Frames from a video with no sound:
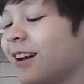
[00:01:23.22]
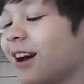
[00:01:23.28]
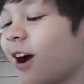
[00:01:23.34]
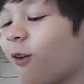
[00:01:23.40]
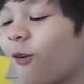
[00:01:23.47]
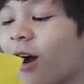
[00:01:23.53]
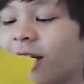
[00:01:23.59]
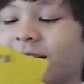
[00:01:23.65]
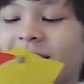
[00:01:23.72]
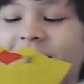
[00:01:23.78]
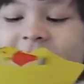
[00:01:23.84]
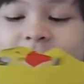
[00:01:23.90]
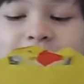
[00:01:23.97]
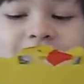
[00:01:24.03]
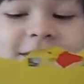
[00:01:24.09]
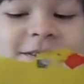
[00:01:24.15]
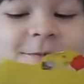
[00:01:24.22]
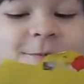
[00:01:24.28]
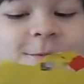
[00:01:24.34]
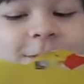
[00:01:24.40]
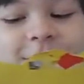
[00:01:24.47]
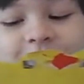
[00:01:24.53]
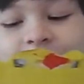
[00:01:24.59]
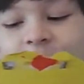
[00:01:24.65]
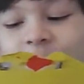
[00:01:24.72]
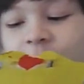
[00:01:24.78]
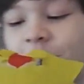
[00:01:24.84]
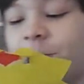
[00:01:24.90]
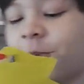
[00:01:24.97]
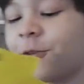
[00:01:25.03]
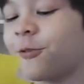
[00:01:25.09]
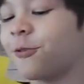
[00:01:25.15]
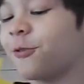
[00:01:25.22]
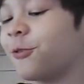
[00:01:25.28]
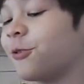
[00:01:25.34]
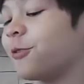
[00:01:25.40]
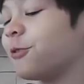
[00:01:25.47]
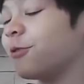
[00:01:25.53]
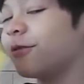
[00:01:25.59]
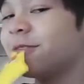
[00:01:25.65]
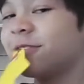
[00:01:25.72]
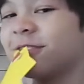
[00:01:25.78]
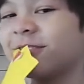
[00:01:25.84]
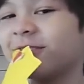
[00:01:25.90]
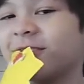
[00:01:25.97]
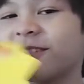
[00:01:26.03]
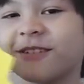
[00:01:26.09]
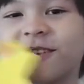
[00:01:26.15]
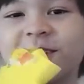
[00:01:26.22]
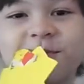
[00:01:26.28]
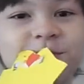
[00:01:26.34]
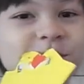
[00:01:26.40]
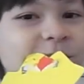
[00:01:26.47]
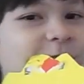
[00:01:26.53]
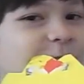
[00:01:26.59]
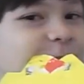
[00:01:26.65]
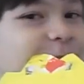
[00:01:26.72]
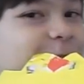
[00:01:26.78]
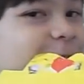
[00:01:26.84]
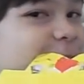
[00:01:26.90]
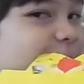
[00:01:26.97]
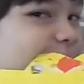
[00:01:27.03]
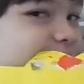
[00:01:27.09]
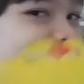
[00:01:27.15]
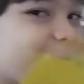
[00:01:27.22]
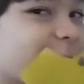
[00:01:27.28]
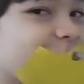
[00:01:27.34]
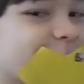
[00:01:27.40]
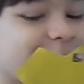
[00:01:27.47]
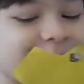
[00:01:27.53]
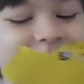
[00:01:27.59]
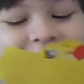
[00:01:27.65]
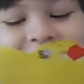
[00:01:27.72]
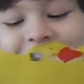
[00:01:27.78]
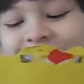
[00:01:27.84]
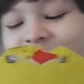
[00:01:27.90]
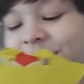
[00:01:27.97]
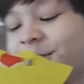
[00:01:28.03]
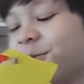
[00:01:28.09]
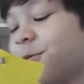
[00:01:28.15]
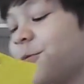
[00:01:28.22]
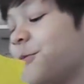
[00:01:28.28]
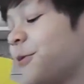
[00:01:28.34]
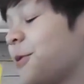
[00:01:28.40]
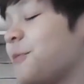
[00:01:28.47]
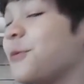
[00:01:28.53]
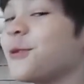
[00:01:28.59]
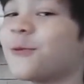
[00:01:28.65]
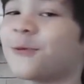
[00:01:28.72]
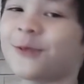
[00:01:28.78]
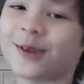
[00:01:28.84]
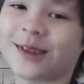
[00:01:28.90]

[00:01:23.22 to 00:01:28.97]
Kau adalah best friend foreverku. BFF. From you.